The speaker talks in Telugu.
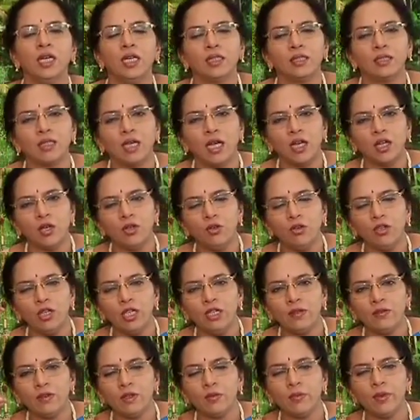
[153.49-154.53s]
దానిలో
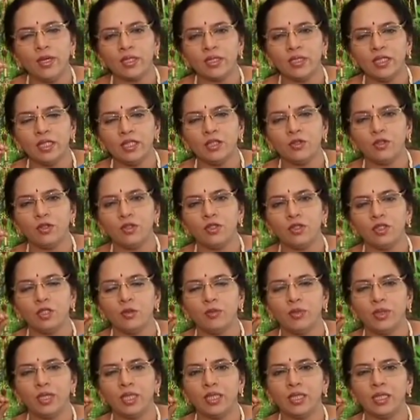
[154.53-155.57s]
ఇన్ఫ్లమేషన్ అది వచ్చినప్పుడు
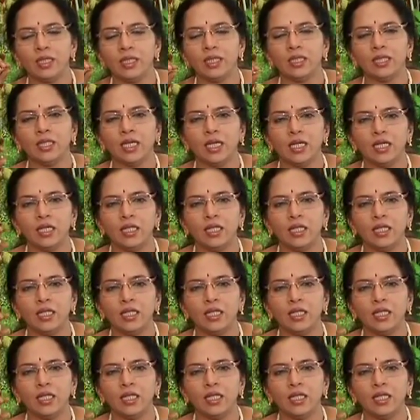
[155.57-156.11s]
ఏంటంటే దాన్ని